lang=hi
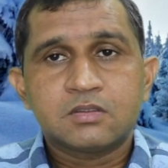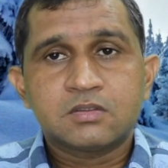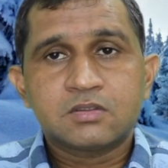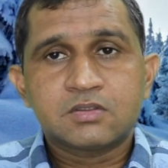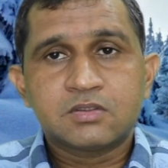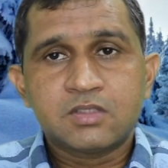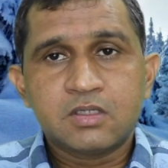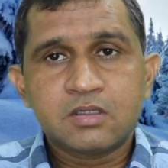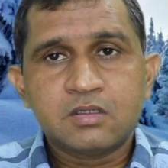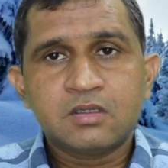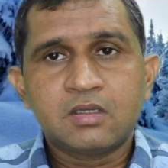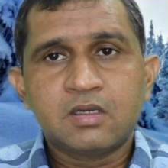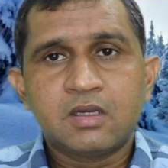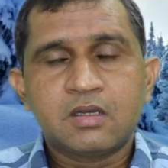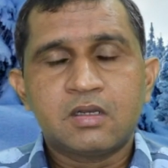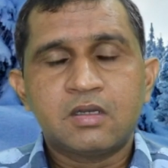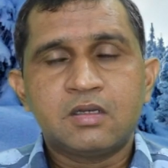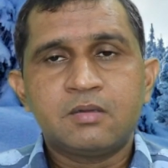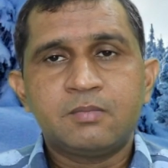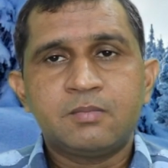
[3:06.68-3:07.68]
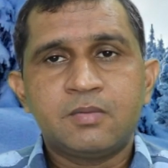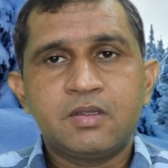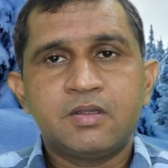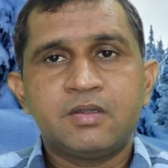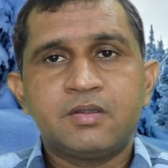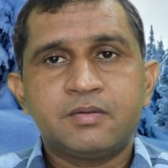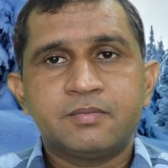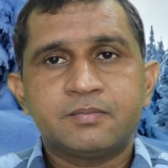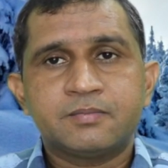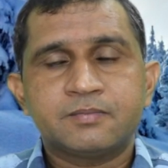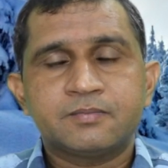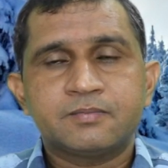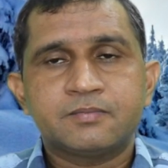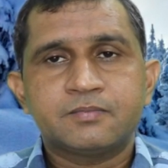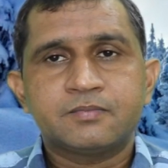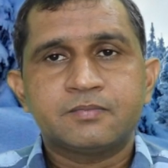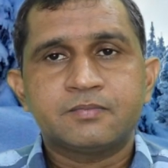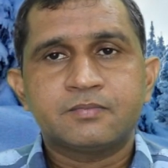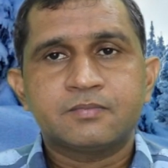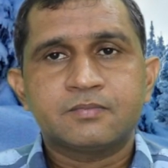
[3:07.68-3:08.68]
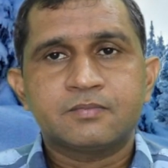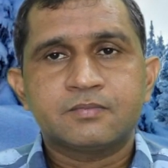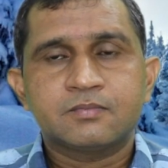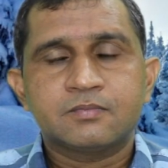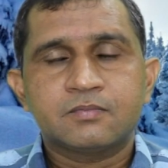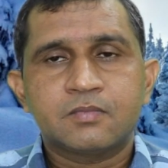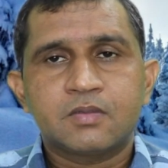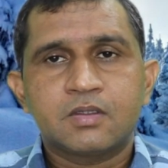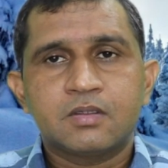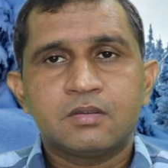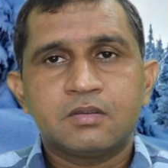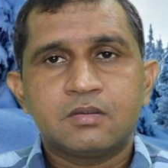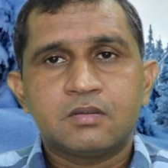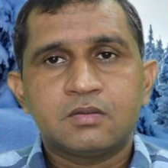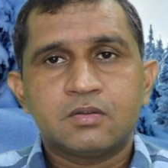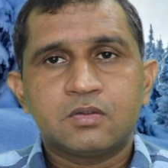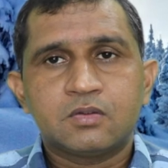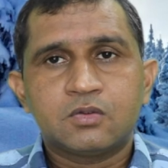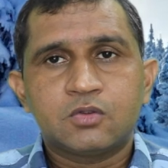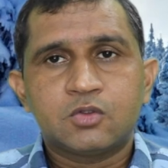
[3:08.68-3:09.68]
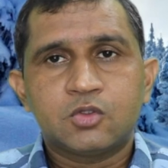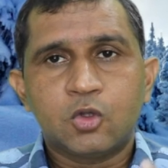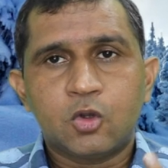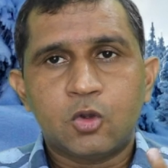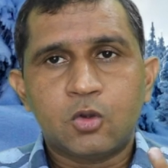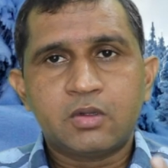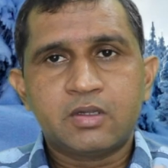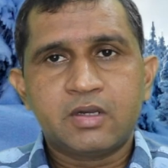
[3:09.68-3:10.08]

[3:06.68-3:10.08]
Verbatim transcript: सिंह लगन में दो